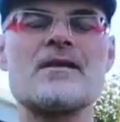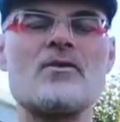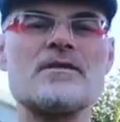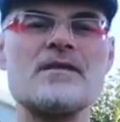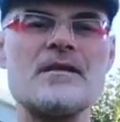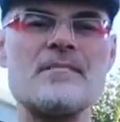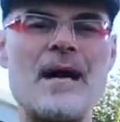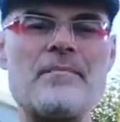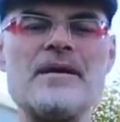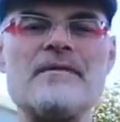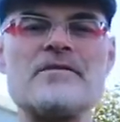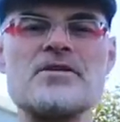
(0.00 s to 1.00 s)
Ich konnte dem
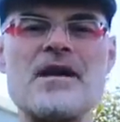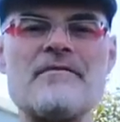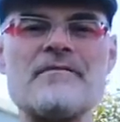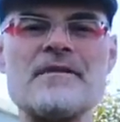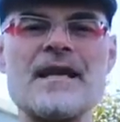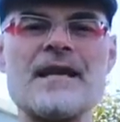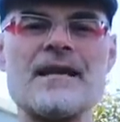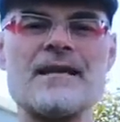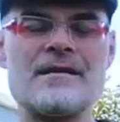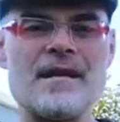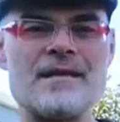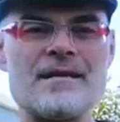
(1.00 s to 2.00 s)
Abhilfe schaffen,
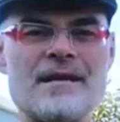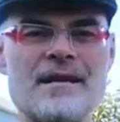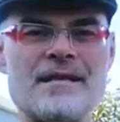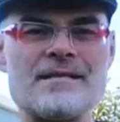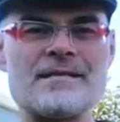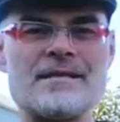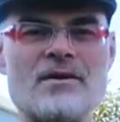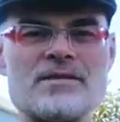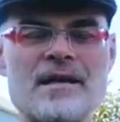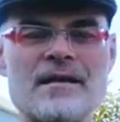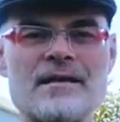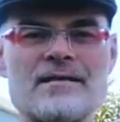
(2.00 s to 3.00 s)
dann, als ich es
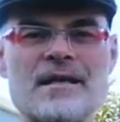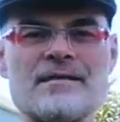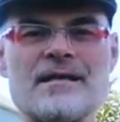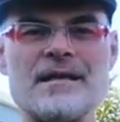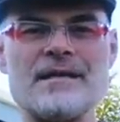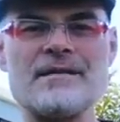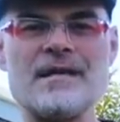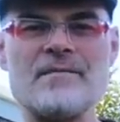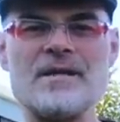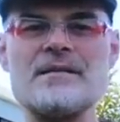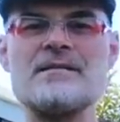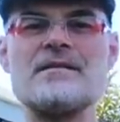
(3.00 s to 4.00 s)
rausgekriegt hatte, indem
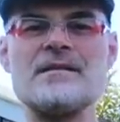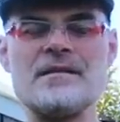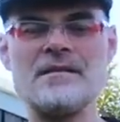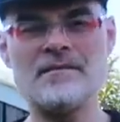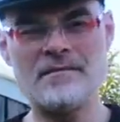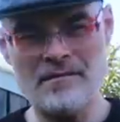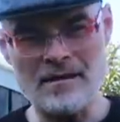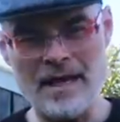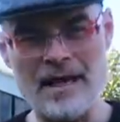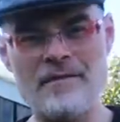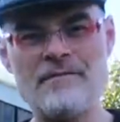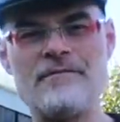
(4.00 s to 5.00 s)
ich die
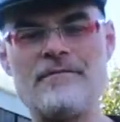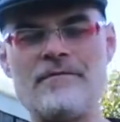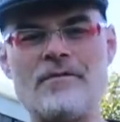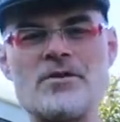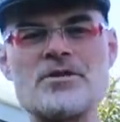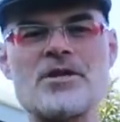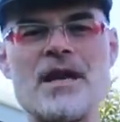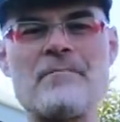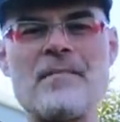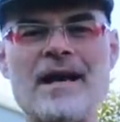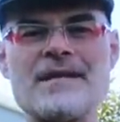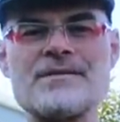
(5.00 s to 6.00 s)

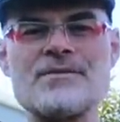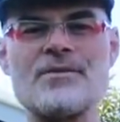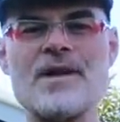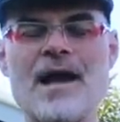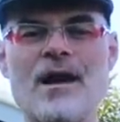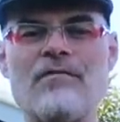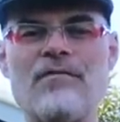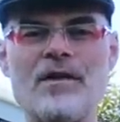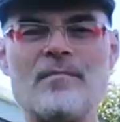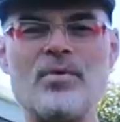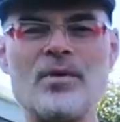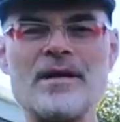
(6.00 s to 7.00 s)
Frontscheibenheizung auf
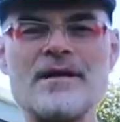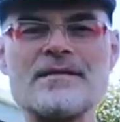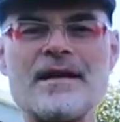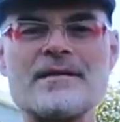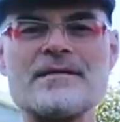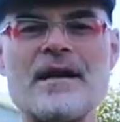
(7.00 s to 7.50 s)
volle Pulle gedreht